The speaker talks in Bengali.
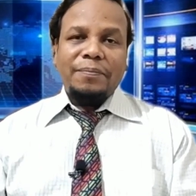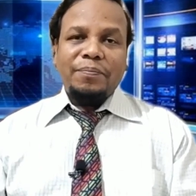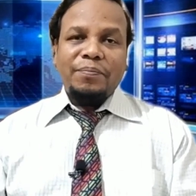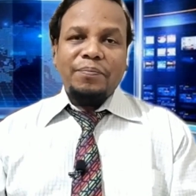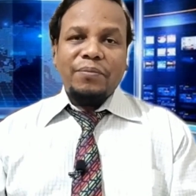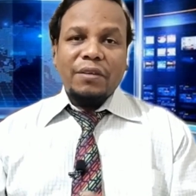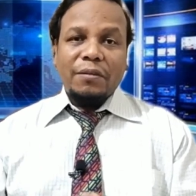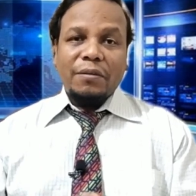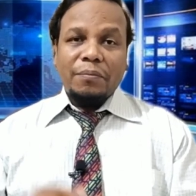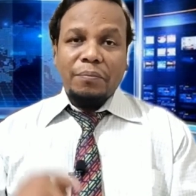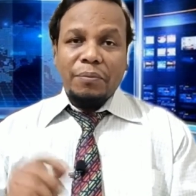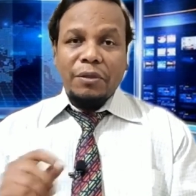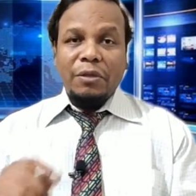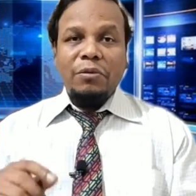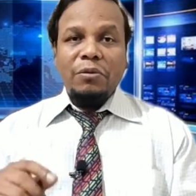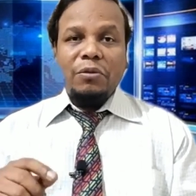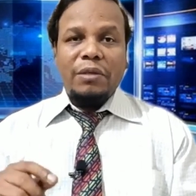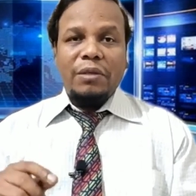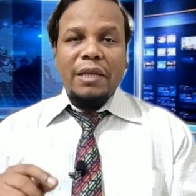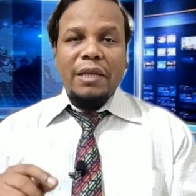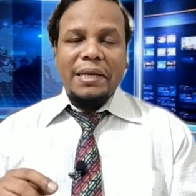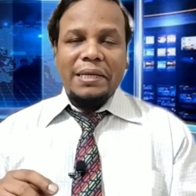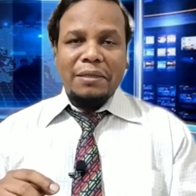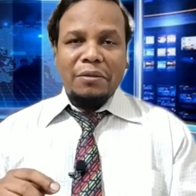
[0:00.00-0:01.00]
বিরুদ্ধে
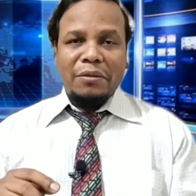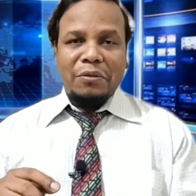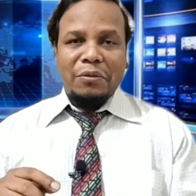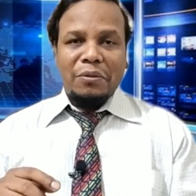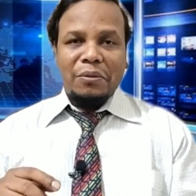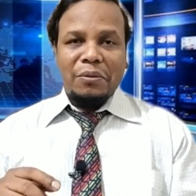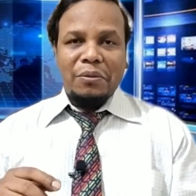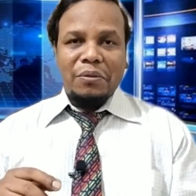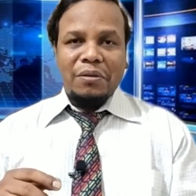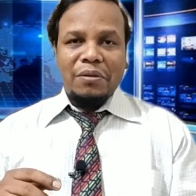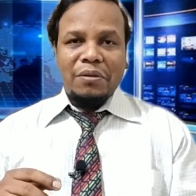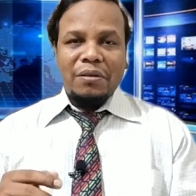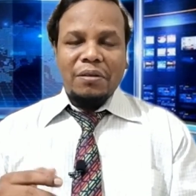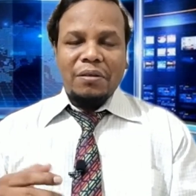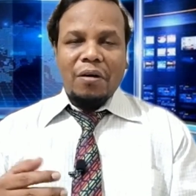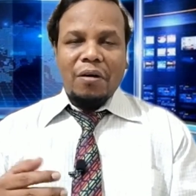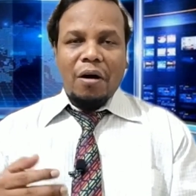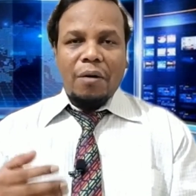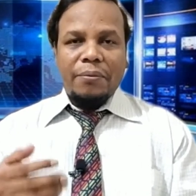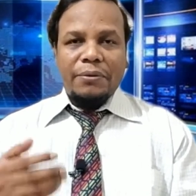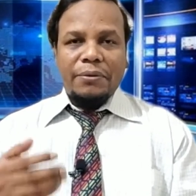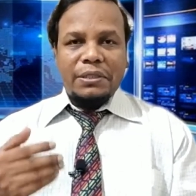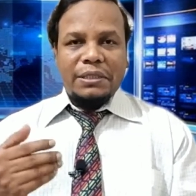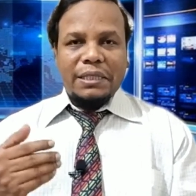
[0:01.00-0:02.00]
কিন্তু
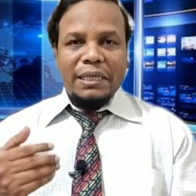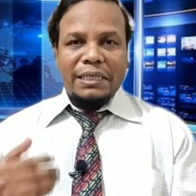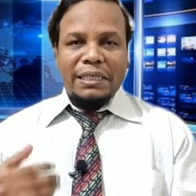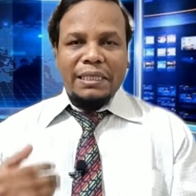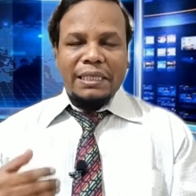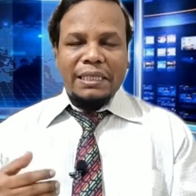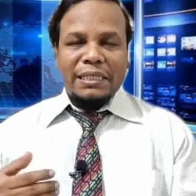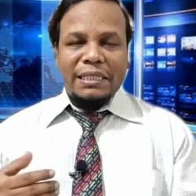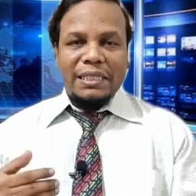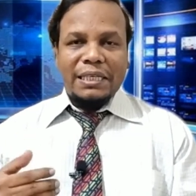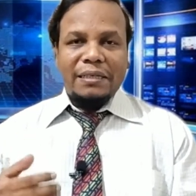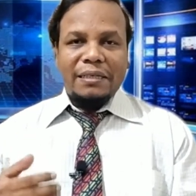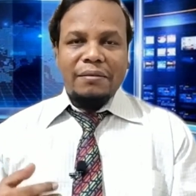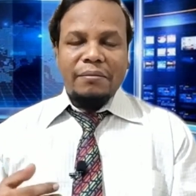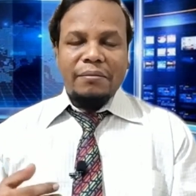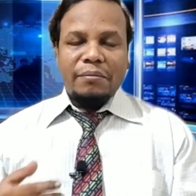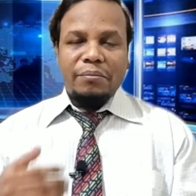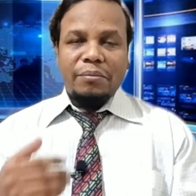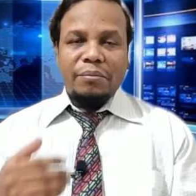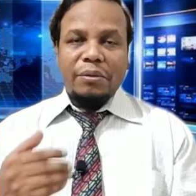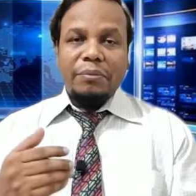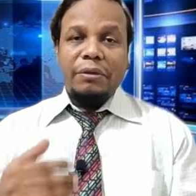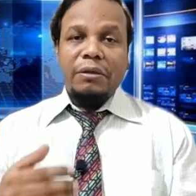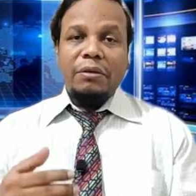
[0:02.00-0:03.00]
অবস্থান নিয়েছেন
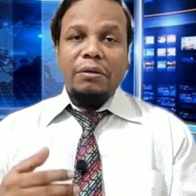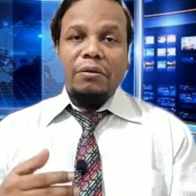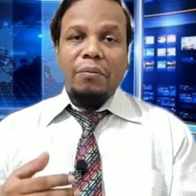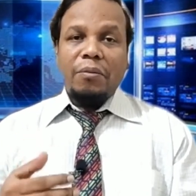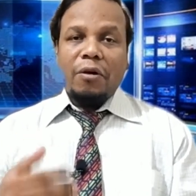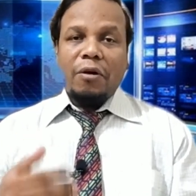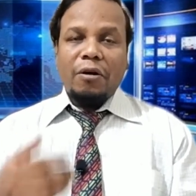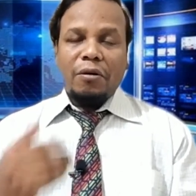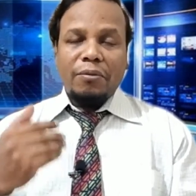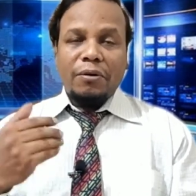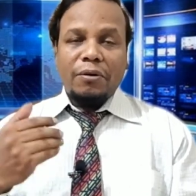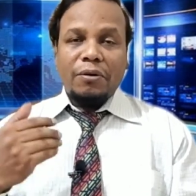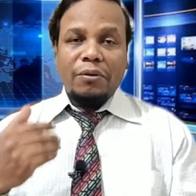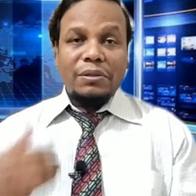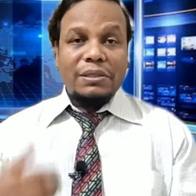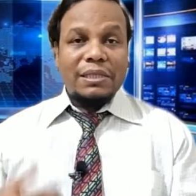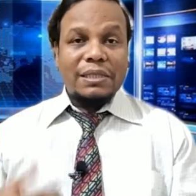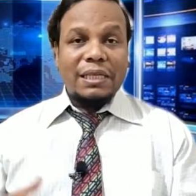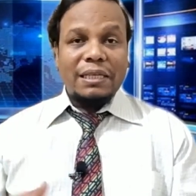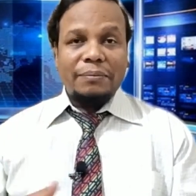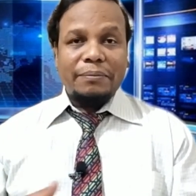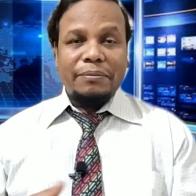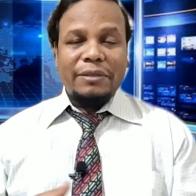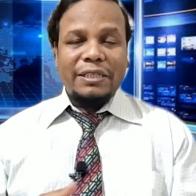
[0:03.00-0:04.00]
বিভিন্ন বড় বড়
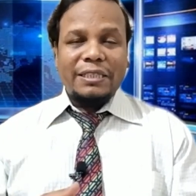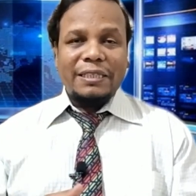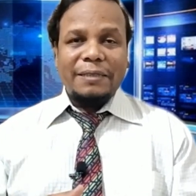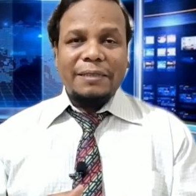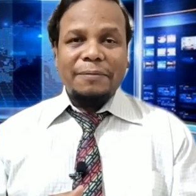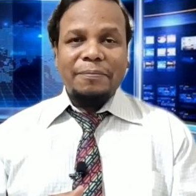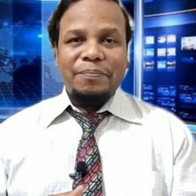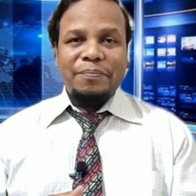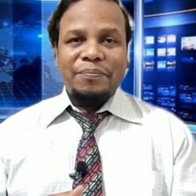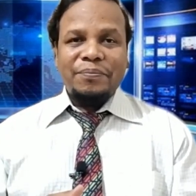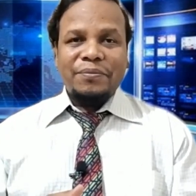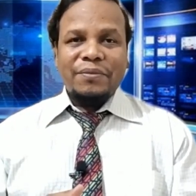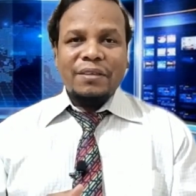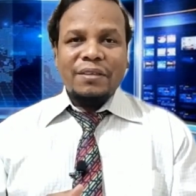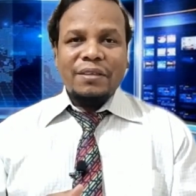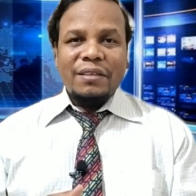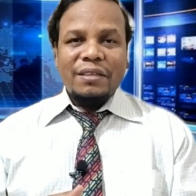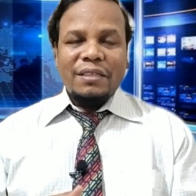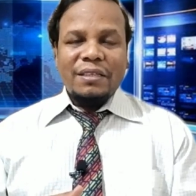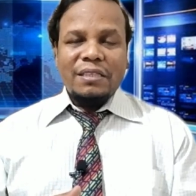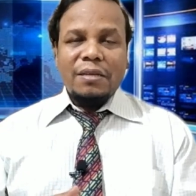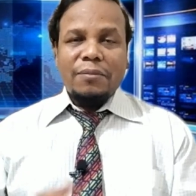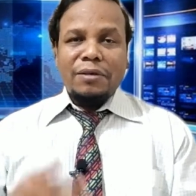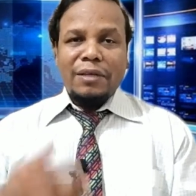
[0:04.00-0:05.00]
সেলিব্রিটি
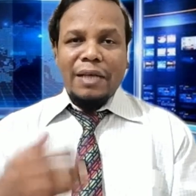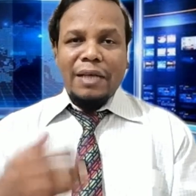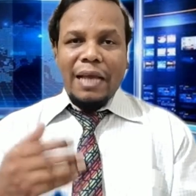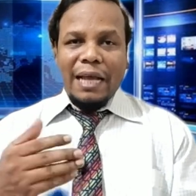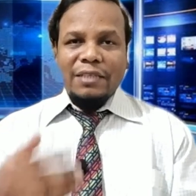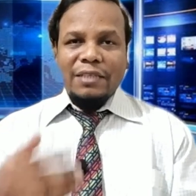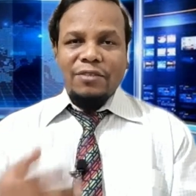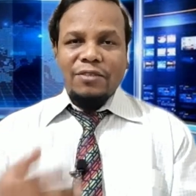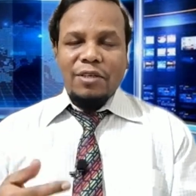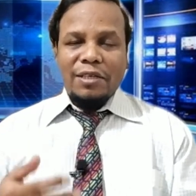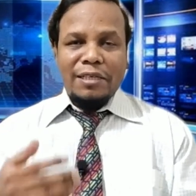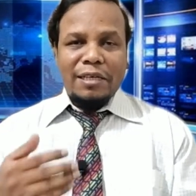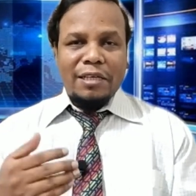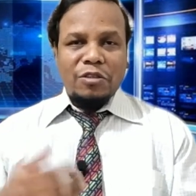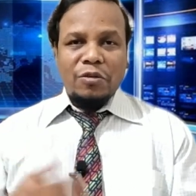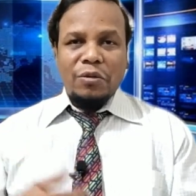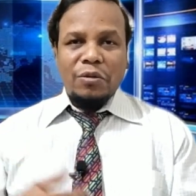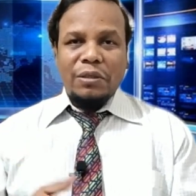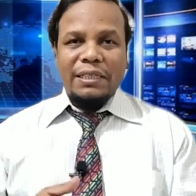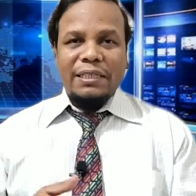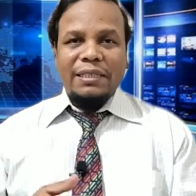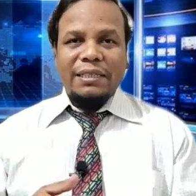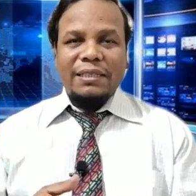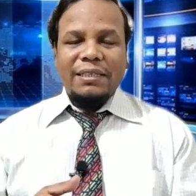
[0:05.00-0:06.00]
যেমন অ্যাঞ্জেলিনা
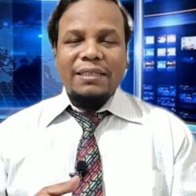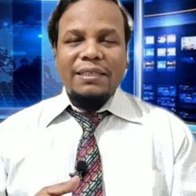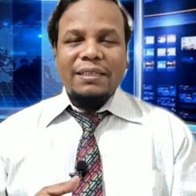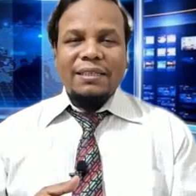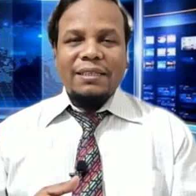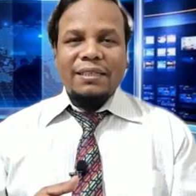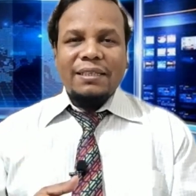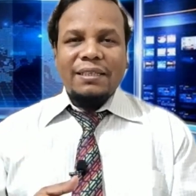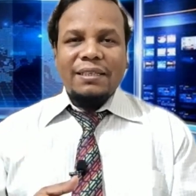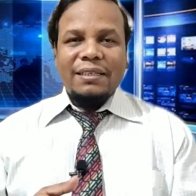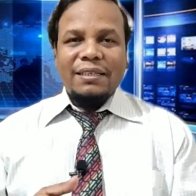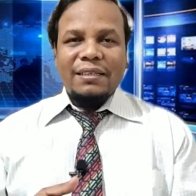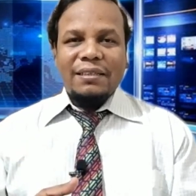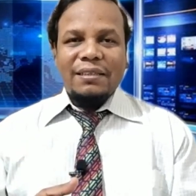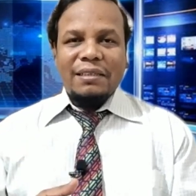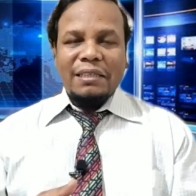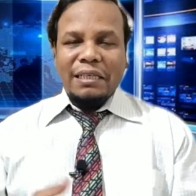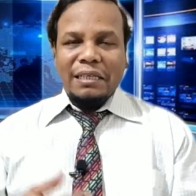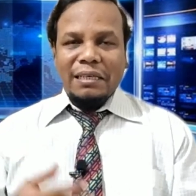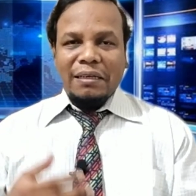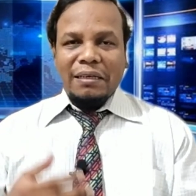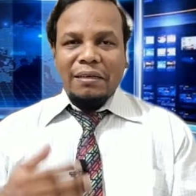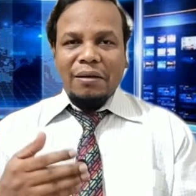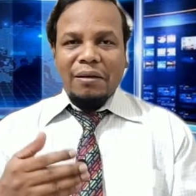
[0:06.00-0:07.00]
জোলি তিনি
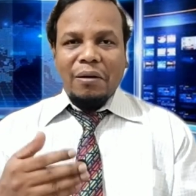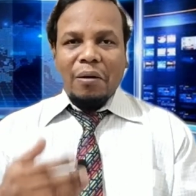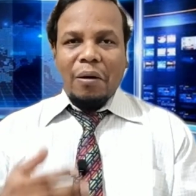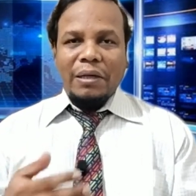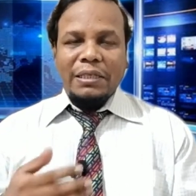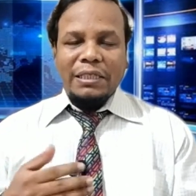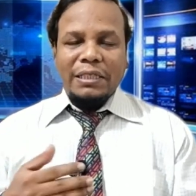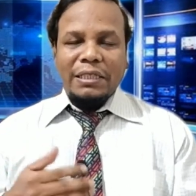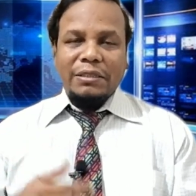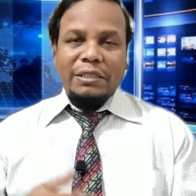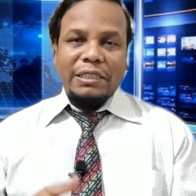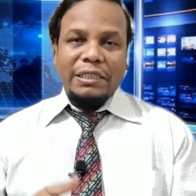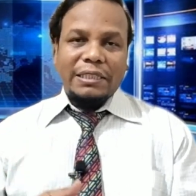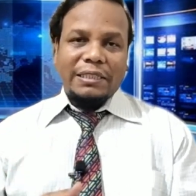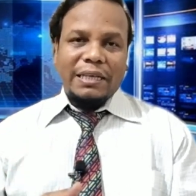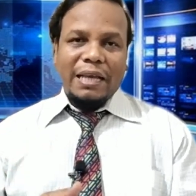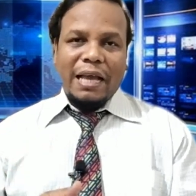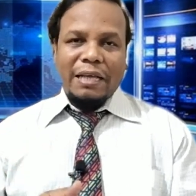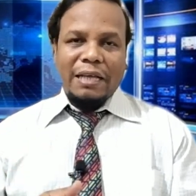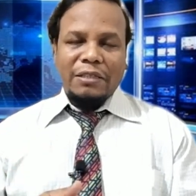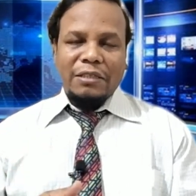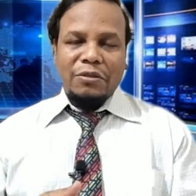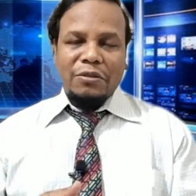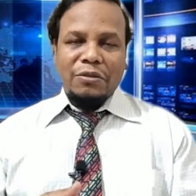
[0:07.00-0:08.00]
হলিউডের
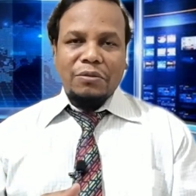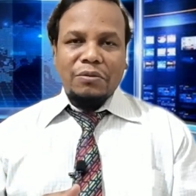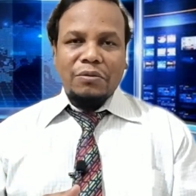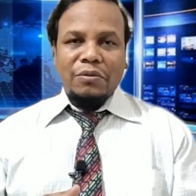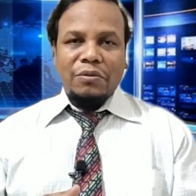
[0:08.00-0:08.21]
একজন